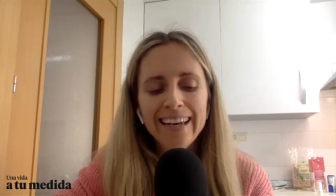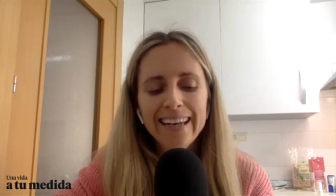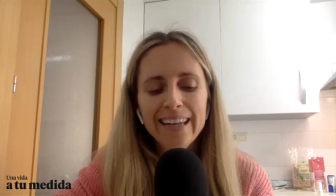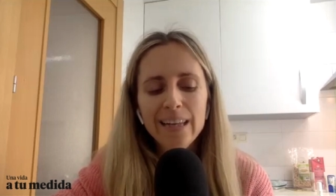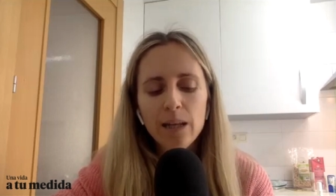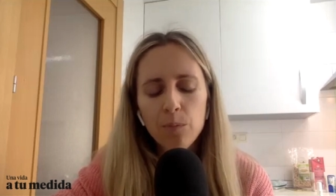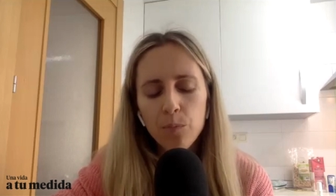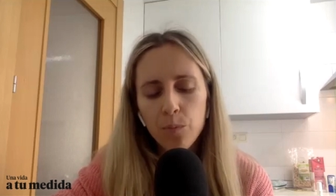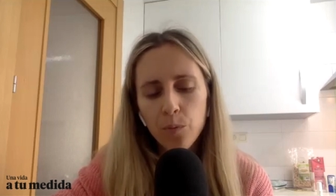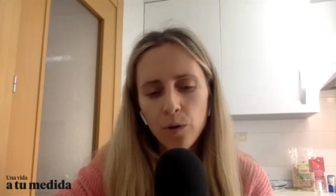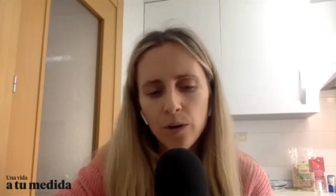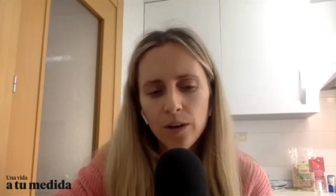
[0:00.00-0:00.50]
Y
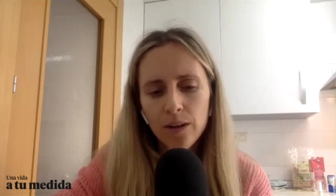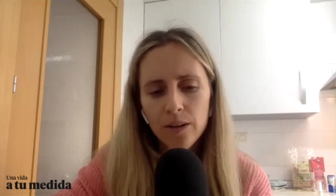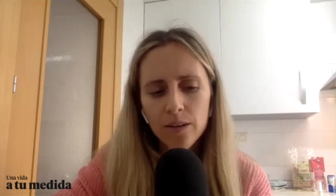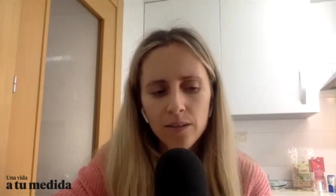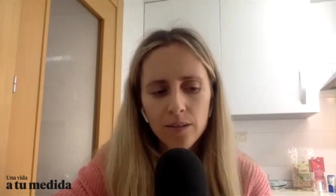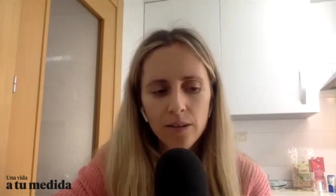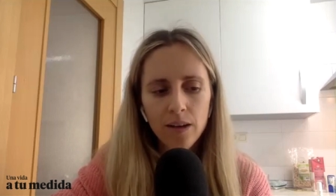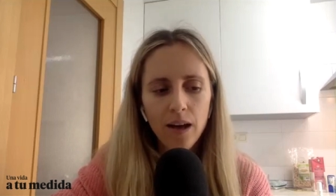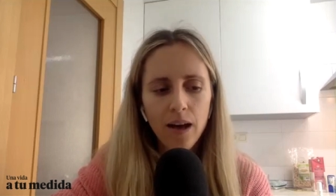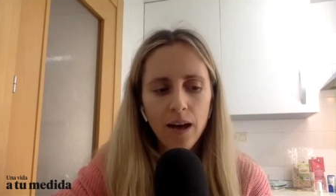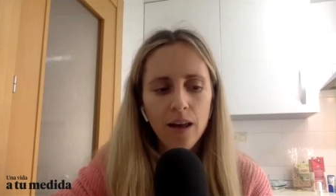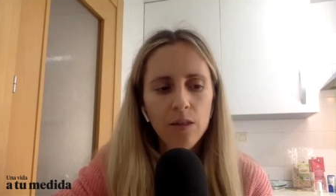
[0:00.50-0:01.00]

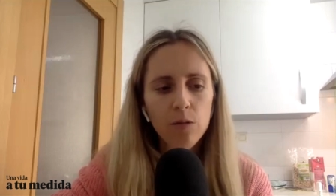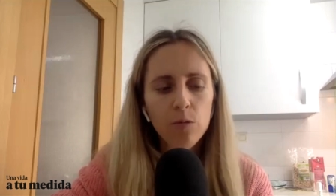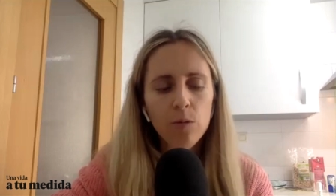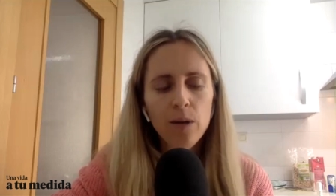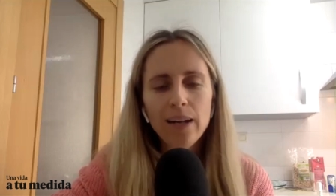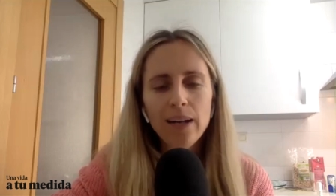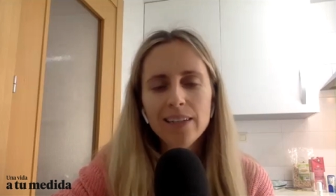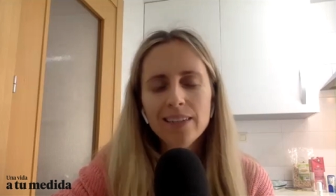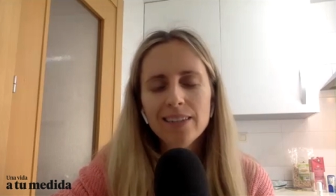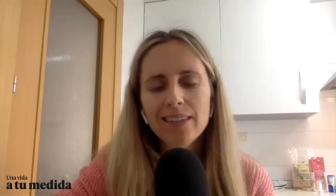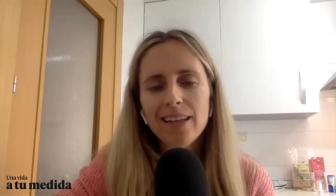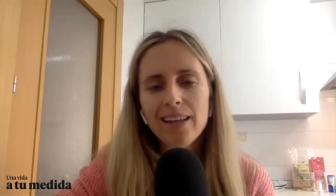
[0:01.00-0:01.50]
después, haz
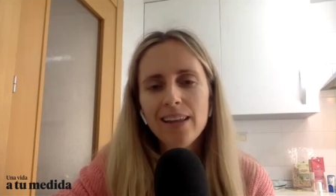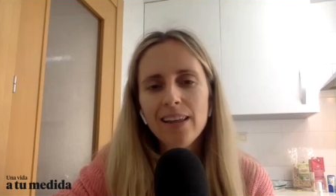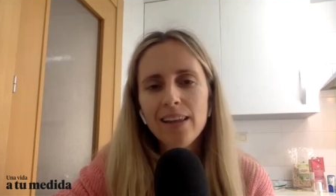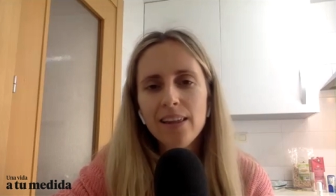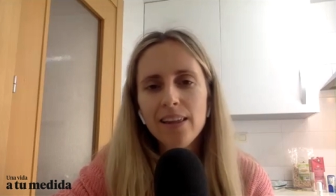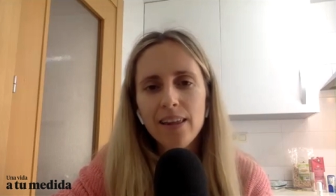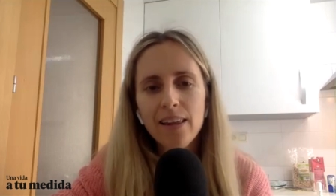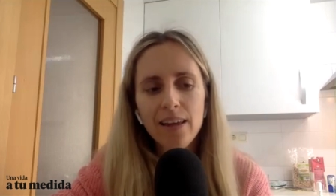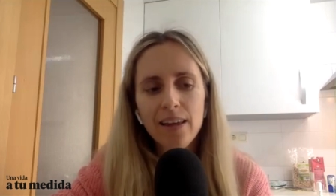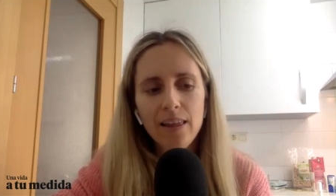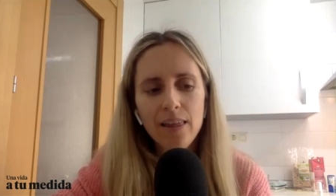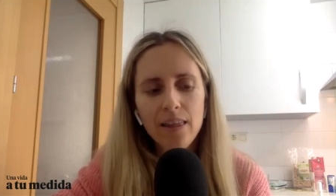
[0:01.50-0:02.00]
una lista de
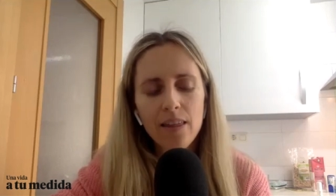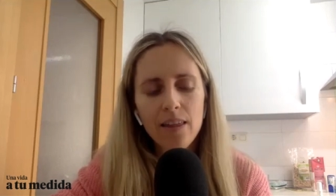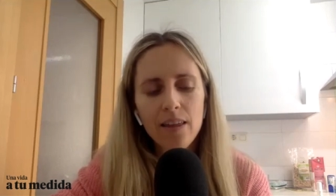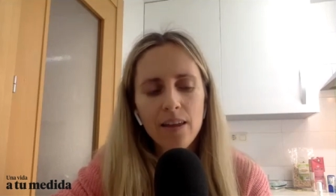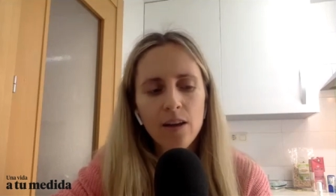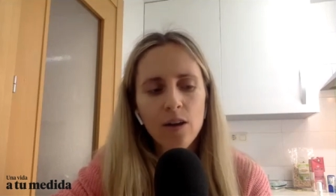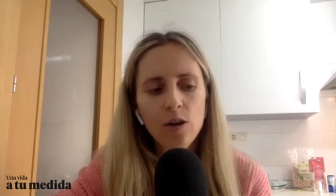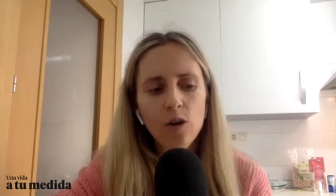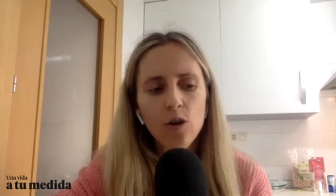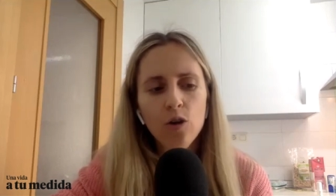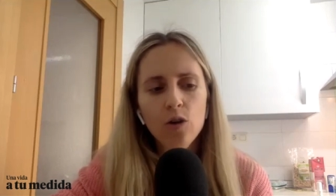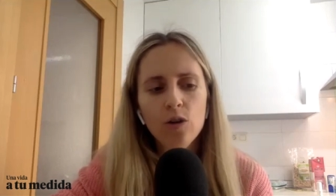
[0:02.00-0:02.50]
ideas
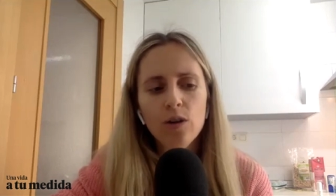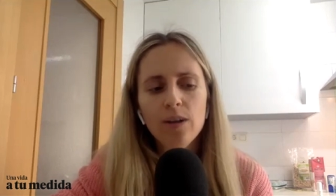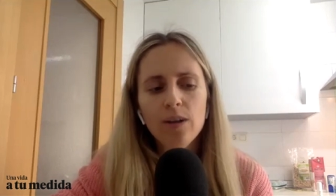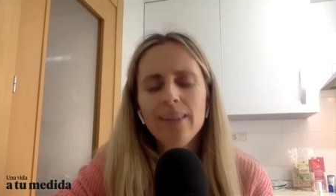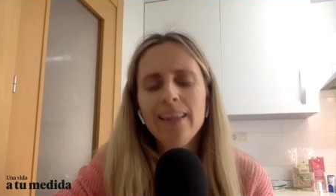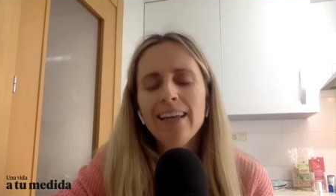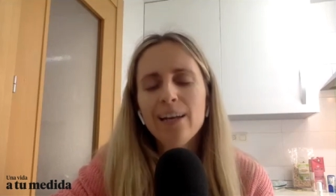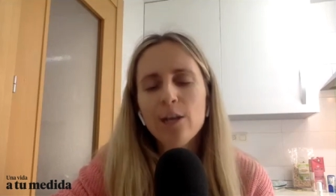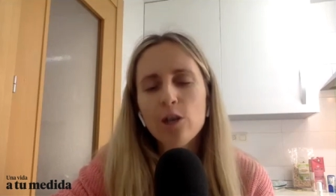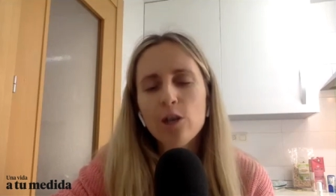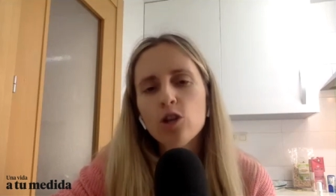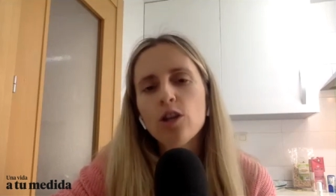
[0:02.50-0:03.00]
de
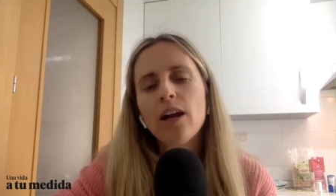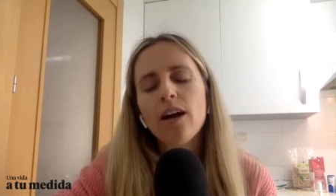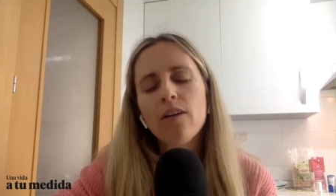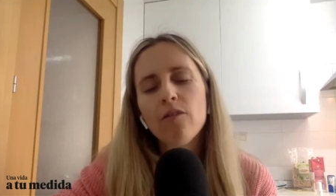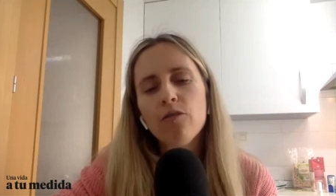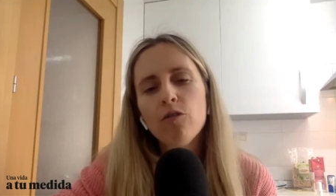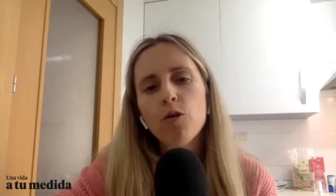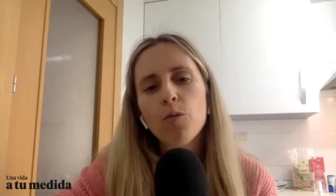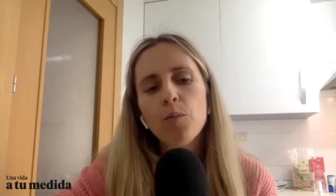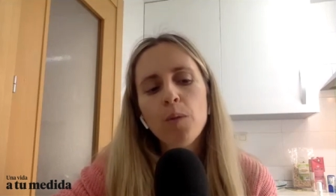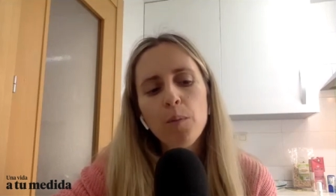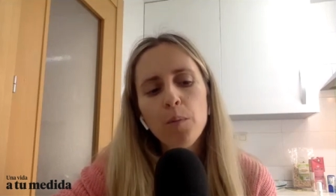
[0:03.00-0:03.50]
de qué otras
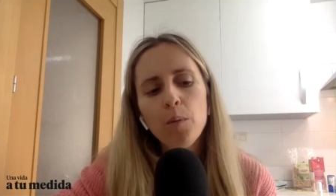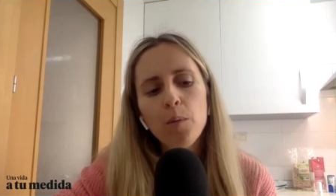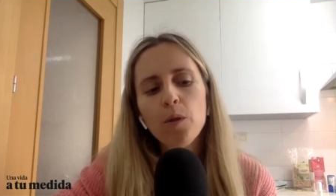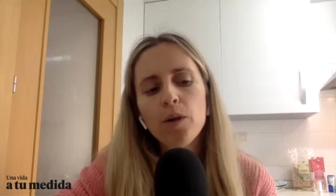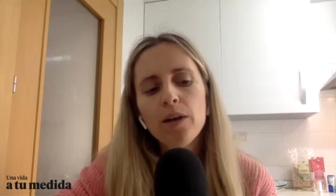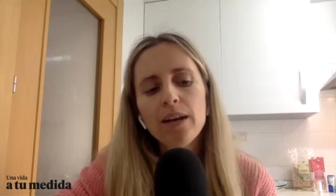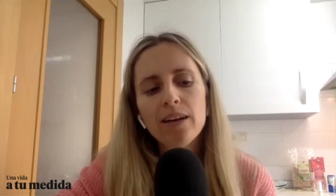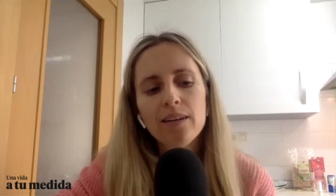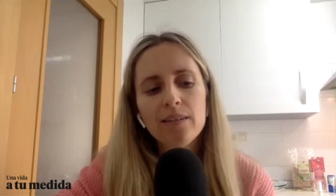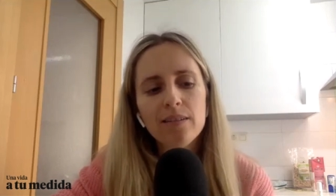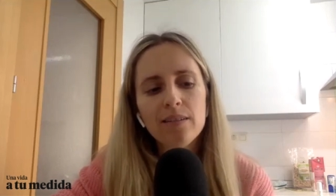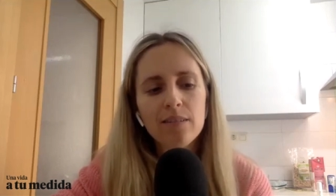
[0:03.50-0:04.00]
formas
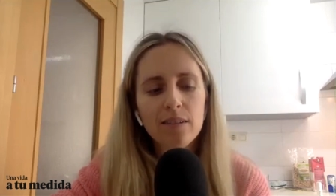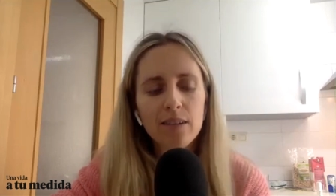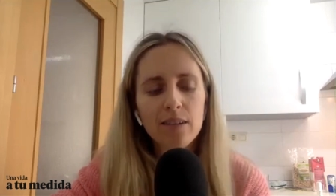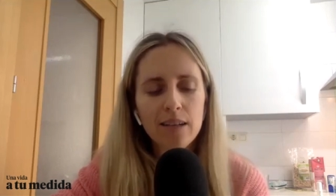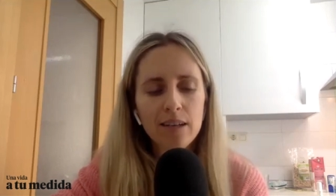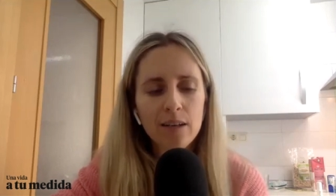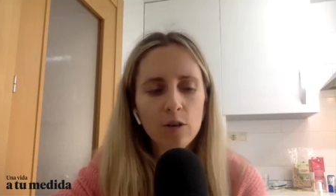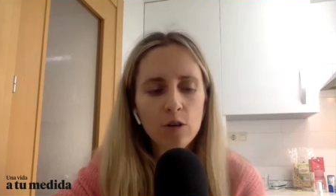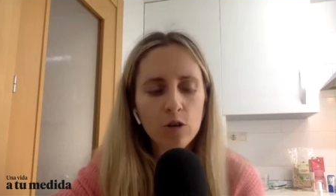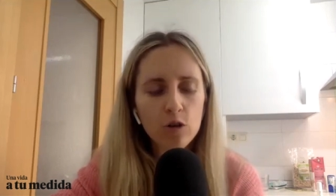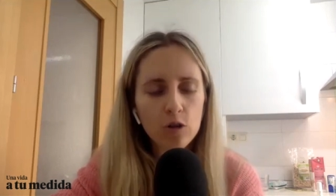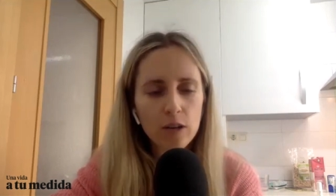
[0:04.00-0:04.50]
podrías
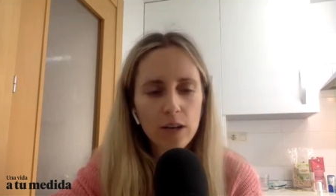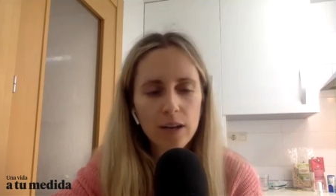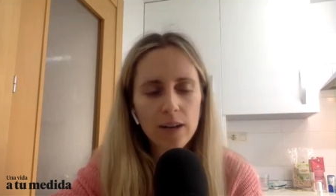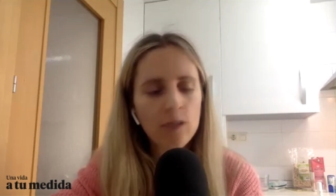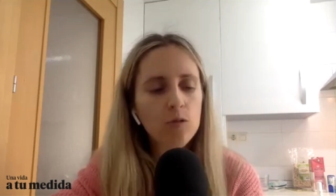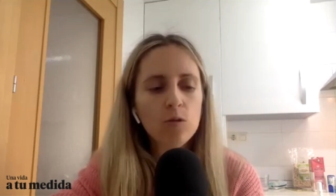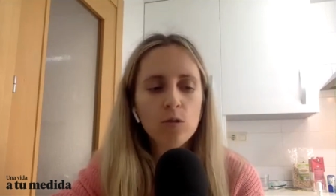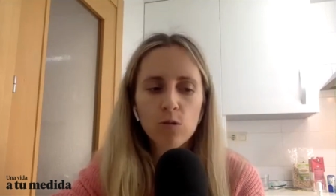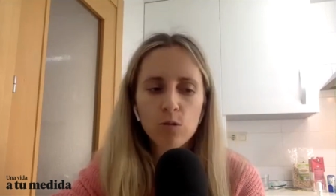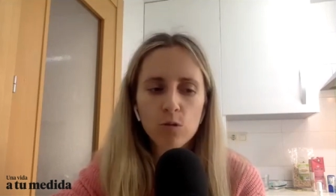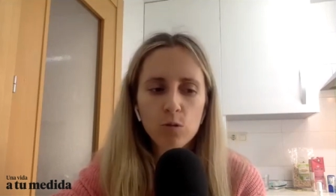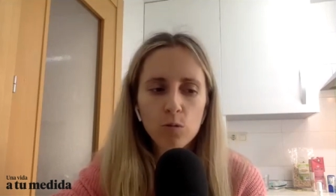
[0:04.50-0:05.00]
encontrar
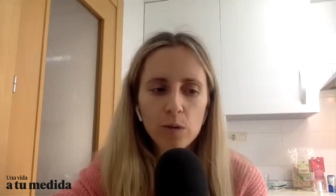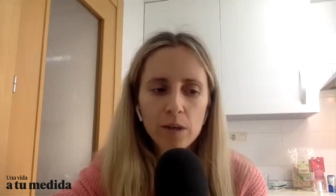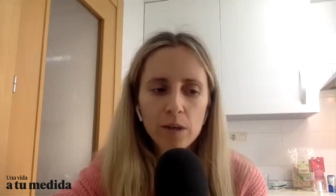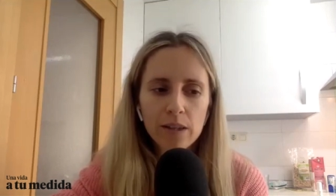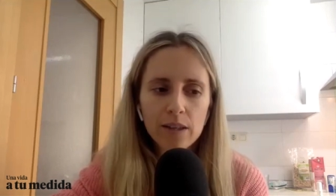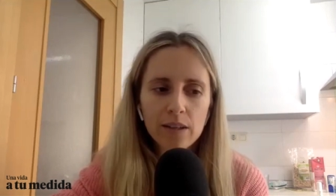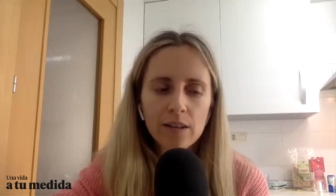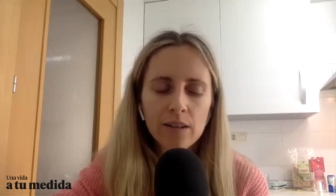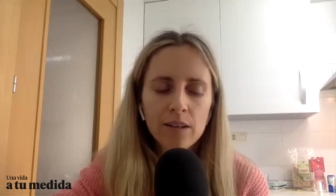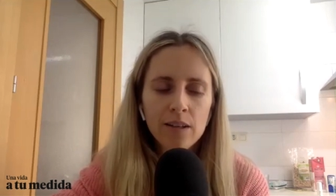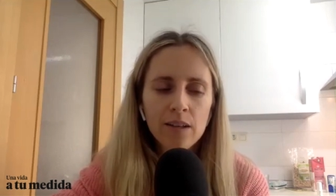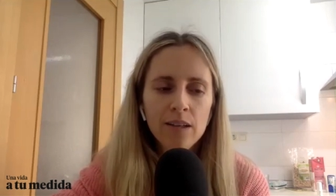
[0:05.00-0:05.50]
esto en tu
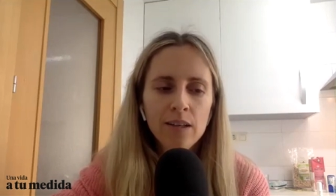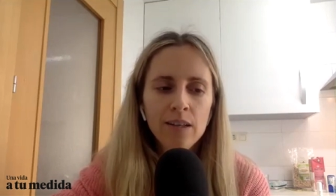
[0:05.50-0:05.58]
vida.